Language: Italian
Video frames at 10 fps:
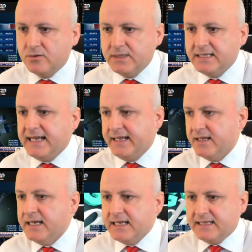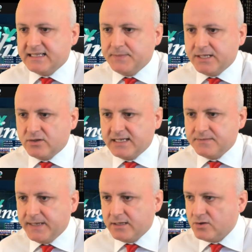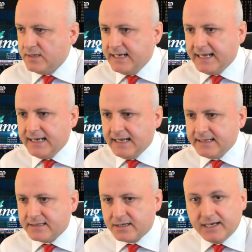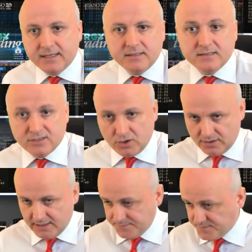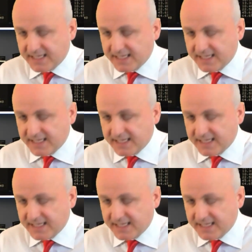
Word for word: Quindi dai, ti aspetto, ti aspetto nella trading zone